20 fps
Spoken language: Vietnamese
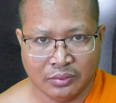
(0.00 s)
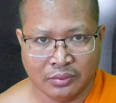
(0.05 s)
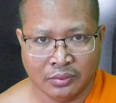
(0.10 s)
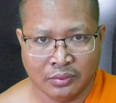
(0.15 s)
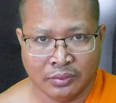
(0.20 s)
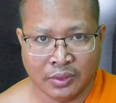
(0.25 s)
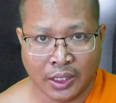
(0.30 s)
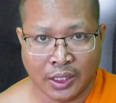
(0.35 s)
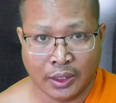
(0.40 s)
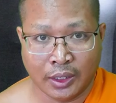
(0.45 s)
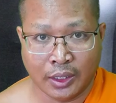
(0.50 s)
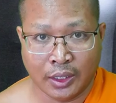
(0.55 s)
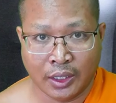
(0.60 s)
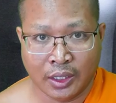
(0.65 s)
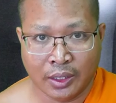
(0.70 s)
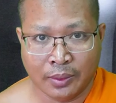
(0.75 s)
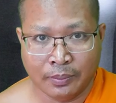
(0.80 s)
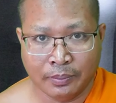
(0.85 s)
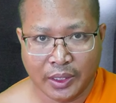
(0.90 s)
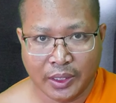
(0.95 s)
viện
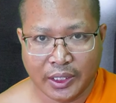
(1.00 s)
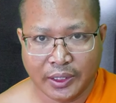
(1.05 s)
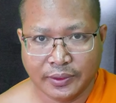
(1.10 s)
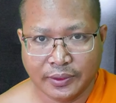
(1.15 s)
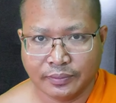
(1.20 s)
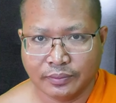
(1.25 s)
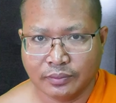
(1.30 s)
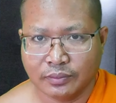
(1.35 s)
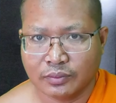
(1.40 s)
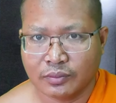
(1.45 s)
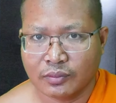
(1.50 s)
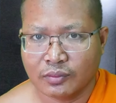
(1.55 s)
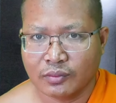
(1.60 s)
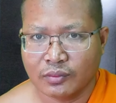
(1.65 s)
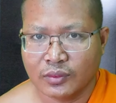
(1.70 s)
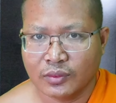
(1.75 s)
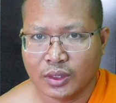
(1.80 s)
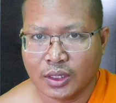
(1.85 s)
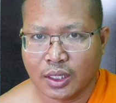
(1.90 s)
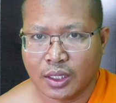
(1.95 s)
tiệm mỹ
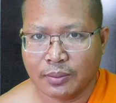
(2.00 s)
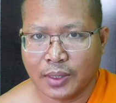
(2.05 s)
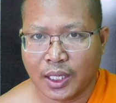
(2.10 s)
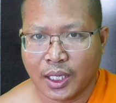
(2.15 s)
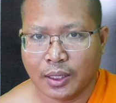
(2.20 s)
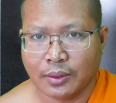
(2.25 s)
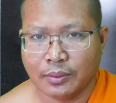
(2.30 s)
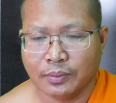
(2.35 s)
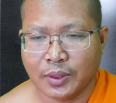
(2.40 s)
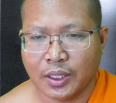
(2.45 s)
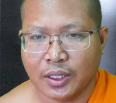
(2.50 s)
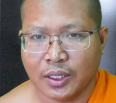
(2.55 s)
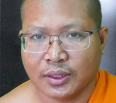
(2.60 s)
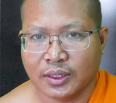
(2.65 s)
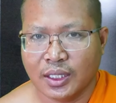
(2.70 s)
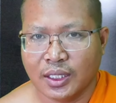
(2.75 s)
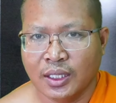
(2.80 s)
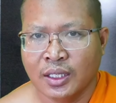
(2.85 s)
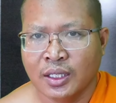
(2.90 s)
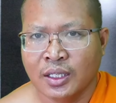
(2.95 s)
là bán bằng
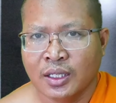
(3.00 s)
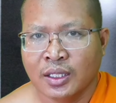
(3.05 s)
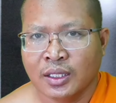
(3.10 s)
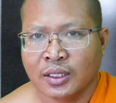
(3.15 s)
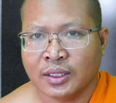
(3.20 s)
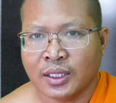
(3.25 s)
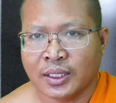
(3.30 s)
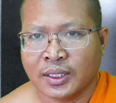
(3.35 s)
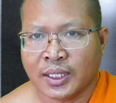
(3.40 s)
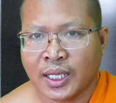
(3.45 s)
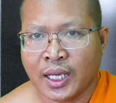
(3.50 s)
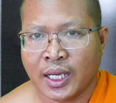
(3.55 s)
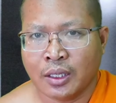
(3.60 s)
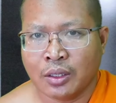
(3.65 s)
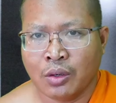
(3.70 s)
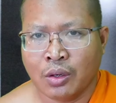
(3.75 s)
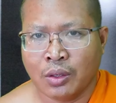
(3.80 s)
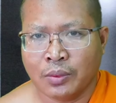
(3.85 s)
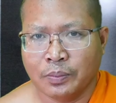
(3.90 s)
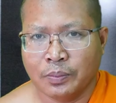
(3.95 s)
tạt hạ
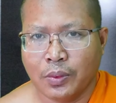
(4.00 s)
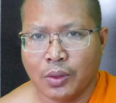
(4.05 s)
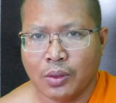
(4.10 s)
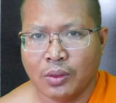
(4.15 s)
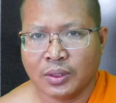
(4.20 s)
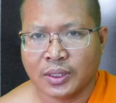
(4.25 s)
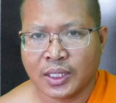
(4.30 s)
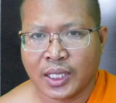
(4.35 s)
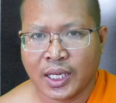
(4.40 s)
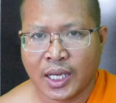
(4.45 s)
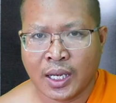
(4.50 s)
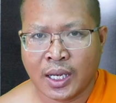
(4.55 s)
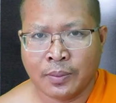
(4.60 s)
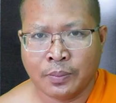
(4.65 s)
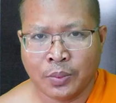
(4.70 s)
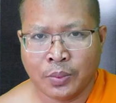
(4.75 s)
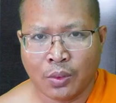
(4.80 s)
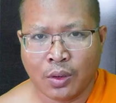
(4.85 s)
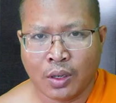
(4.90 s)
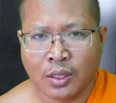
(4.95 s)
cốt bồ tha
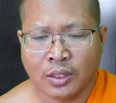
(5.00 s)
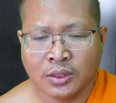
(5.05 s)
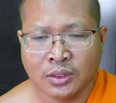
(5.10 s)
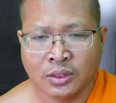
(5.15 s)
pro